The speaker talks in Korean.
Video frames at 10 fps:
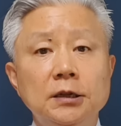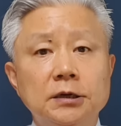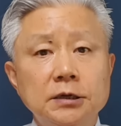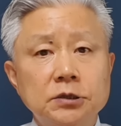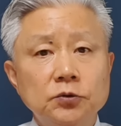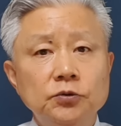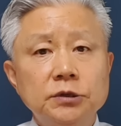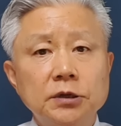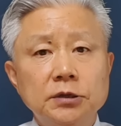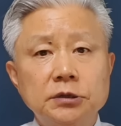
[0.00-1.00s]
그래서
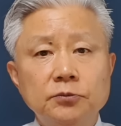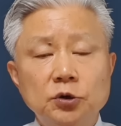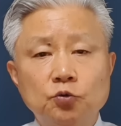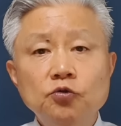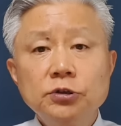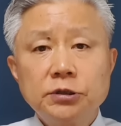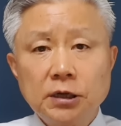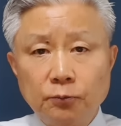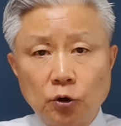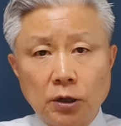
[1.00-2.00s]
윤석열 정부를
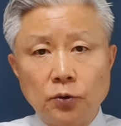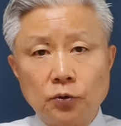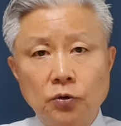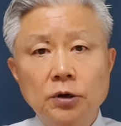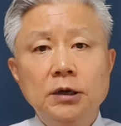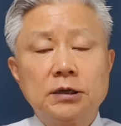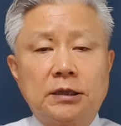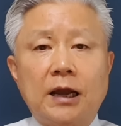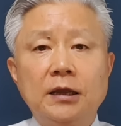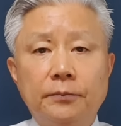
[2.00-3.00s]
궁지에 몰아넣고
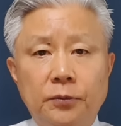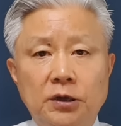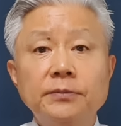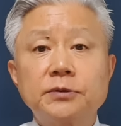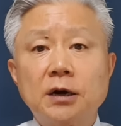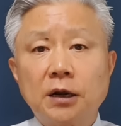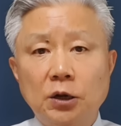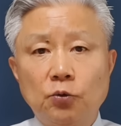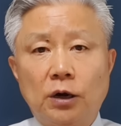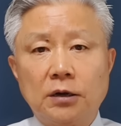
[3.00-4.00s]
타협, 협상을
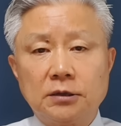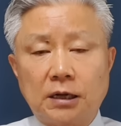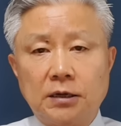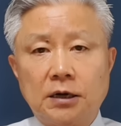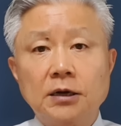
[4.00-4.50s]
하려고 하는 거다니까.